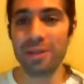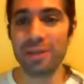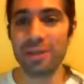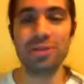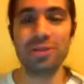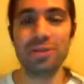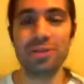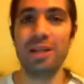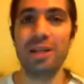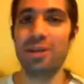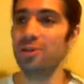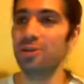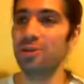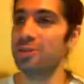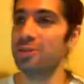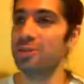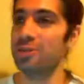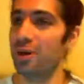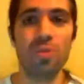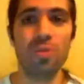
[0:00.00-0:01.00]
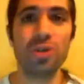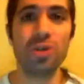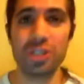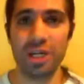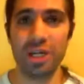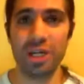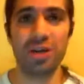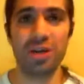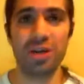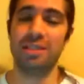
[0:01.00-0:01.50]
tal cosa o cómo
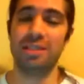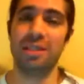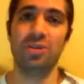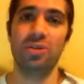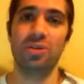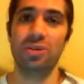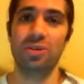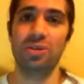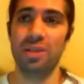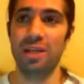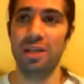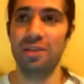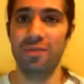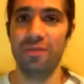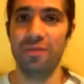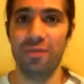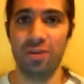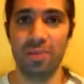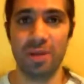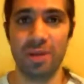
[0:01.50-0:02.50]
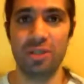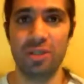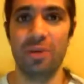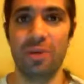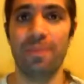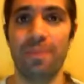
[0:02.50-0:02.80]
llegaron a hacerse con tal información.